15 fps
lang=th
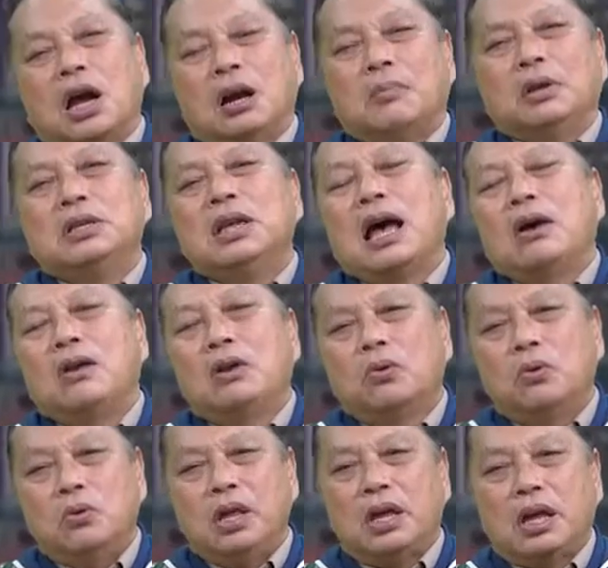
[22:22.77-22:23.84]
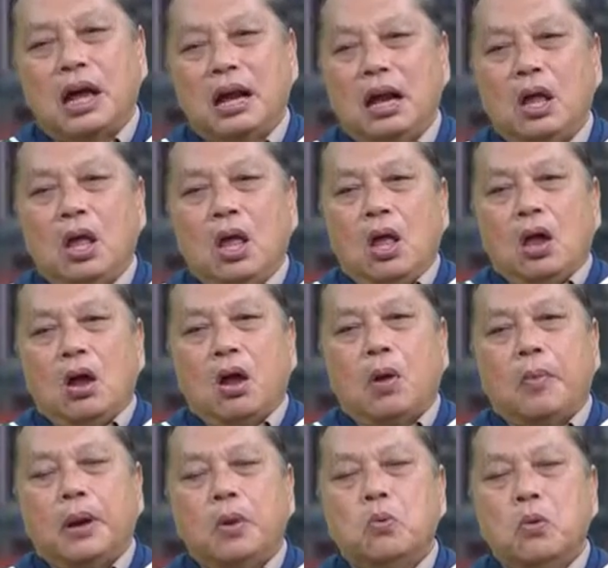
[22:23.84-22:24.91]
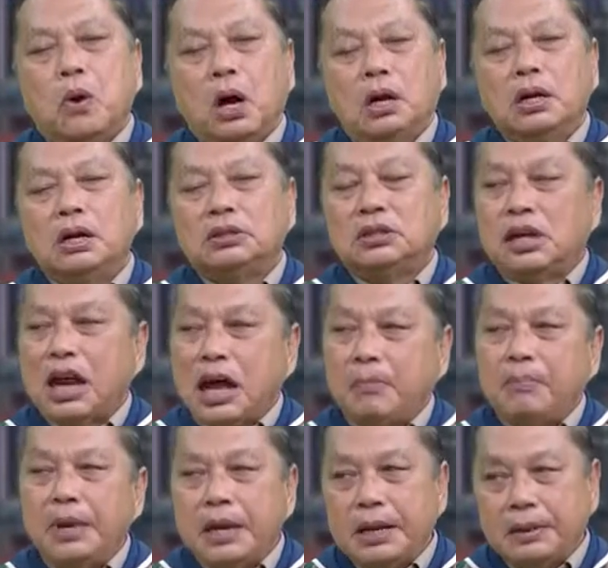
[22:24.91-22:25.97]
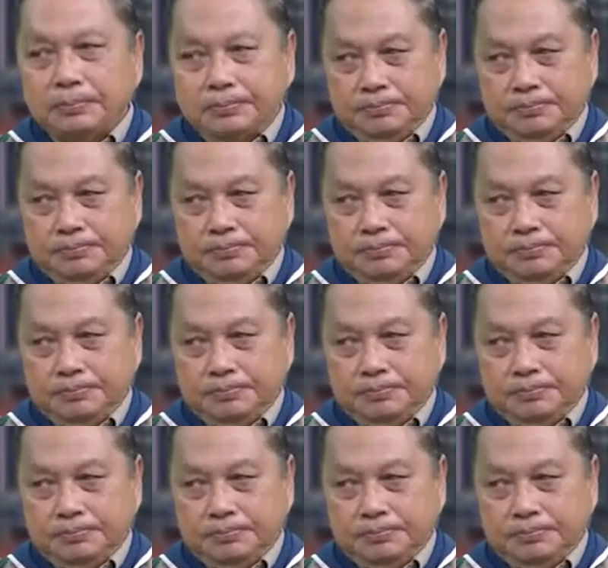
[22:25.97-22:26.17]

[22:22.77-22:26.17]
งกันเมื่อเช้าเราคุยกัน ก็เป็นห่วงเรื่องสนามบิน